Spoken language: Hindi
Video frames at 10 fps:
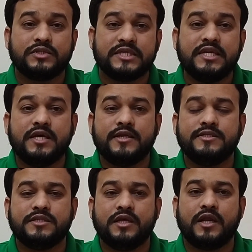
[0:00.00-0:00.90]
सीनियर
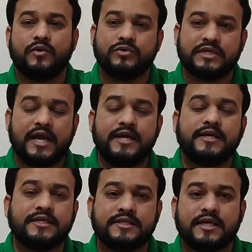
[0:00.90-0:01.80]
इंजीनियर है वो साइड
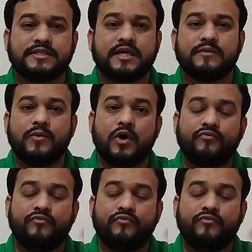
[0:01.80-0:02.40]
का साथ साथ में